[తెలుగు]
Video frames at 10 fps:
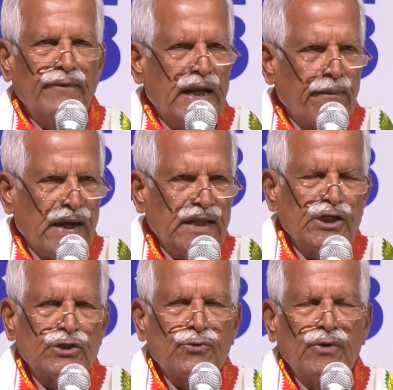విదపాలు
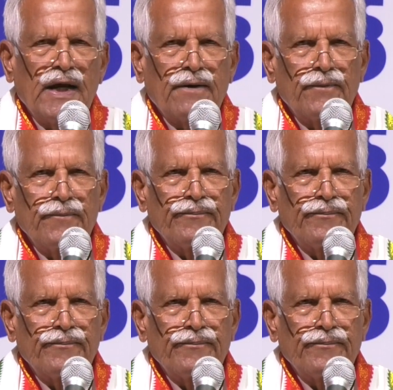చేసుకున్నారు